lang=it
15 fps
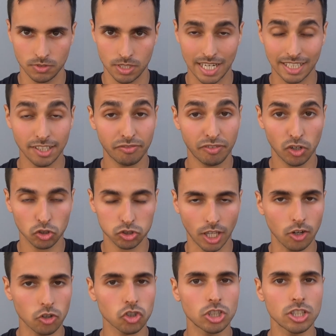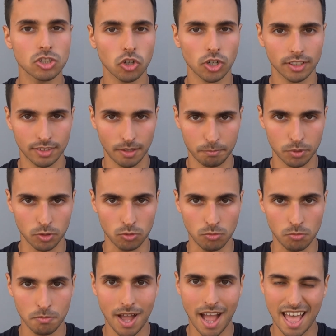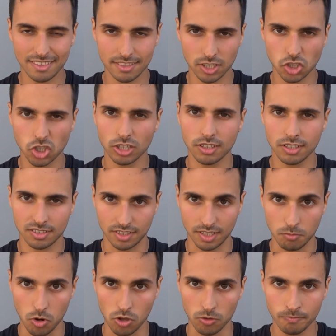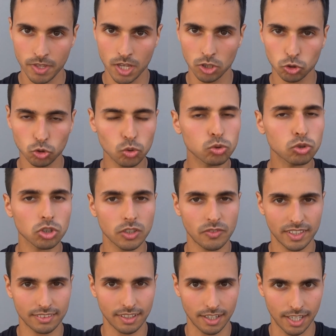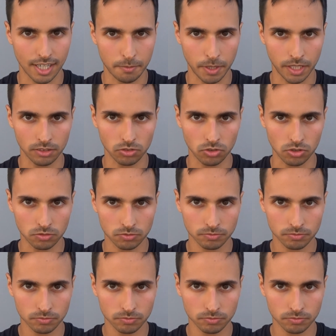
La difficoltà non ci disorienta più, ma anzi c'è di stimolo. Tutto diventa allenamento.